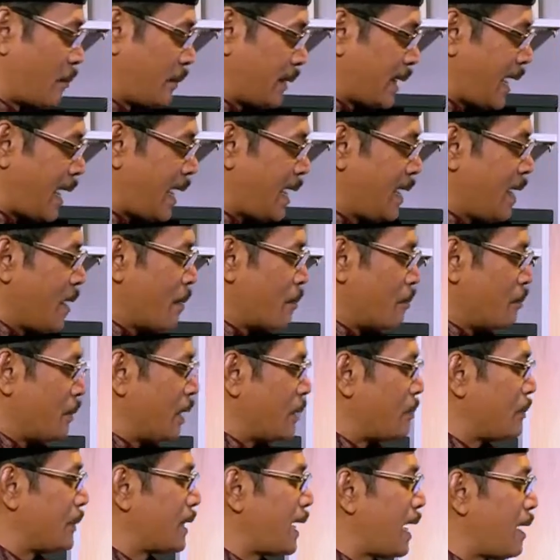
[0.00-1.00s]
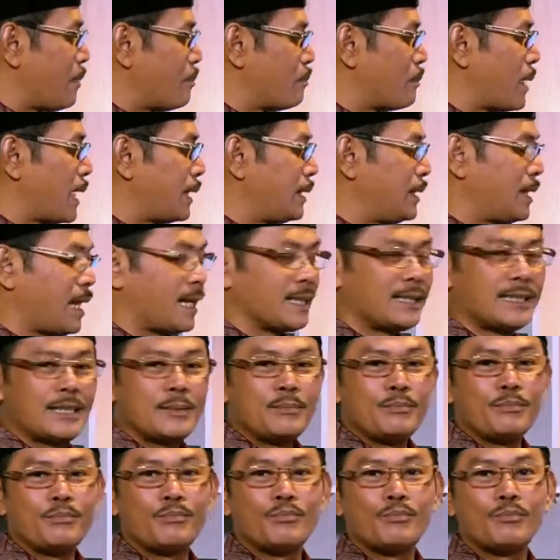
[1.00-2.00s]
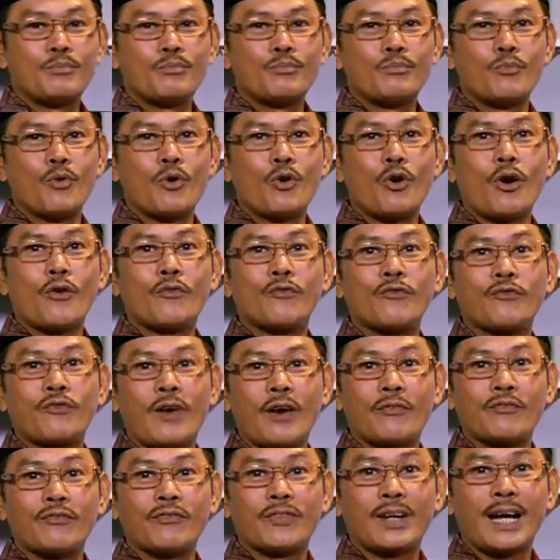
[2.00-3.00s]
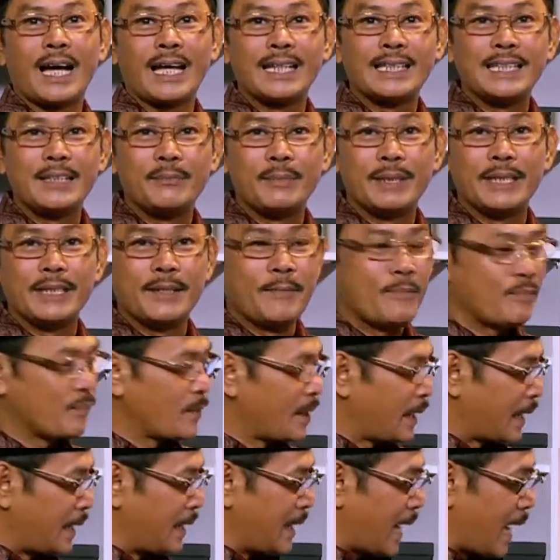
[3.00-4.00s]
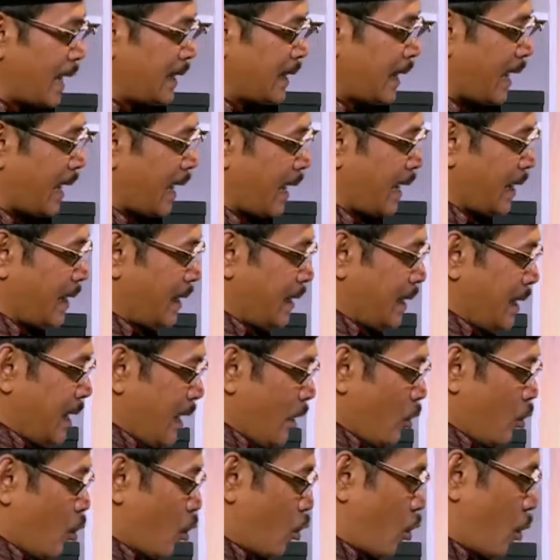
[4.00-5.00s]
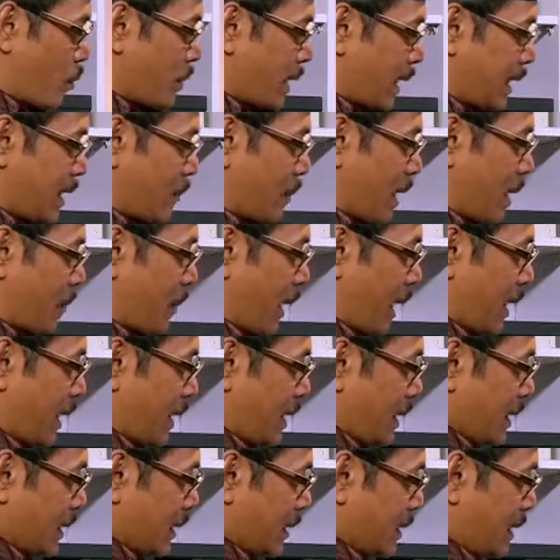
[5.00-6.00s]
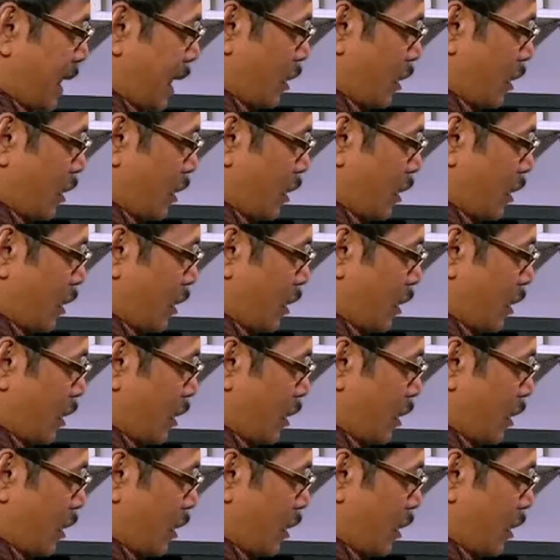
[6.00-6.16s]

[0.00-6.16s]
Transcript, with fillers: mimnya mad lazim mukhaffaf kalimi jadi ada hukumnya ada berapa? Satu mad